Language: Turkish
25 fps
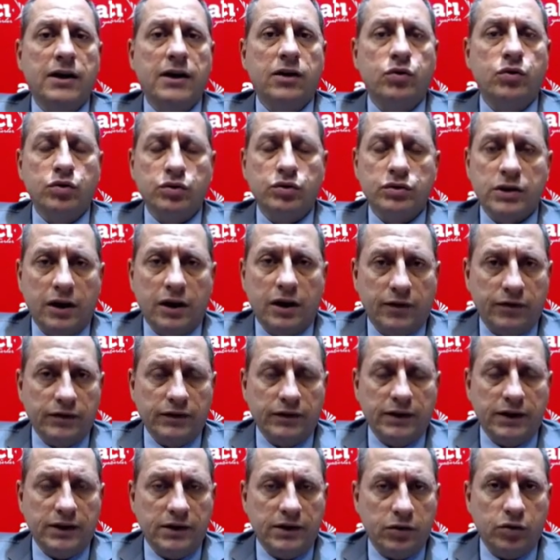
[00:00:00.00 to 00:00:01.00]
kur
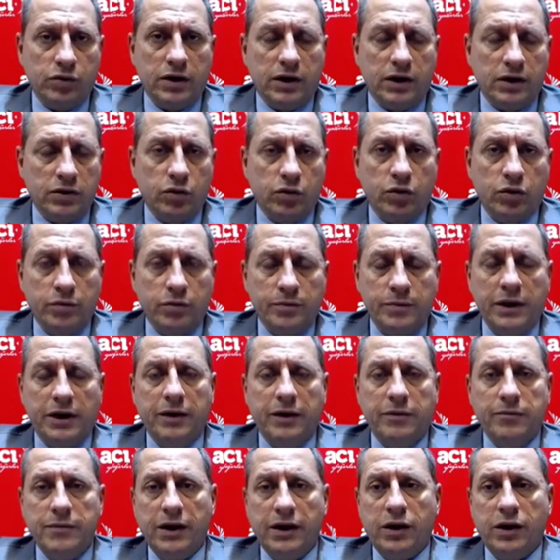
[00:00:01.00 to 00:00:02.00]
tarafında da yukarı doğru bir
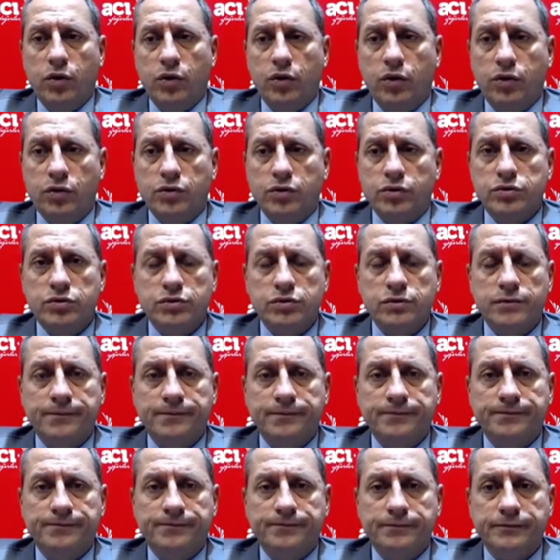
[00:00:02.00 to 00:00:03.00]
inme görüyoruz.
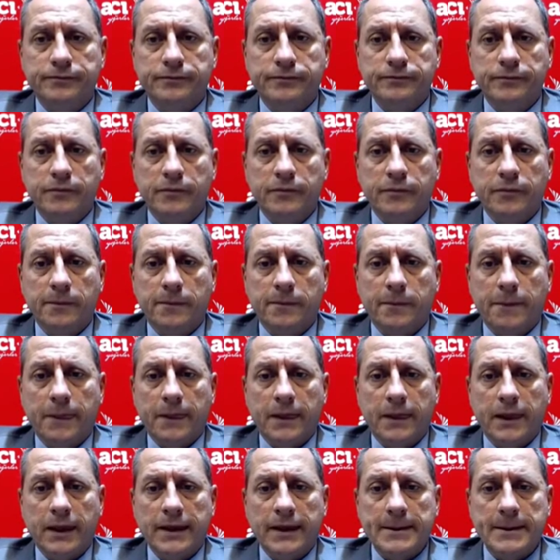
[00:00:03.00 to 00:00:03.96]
Bu hafta yurt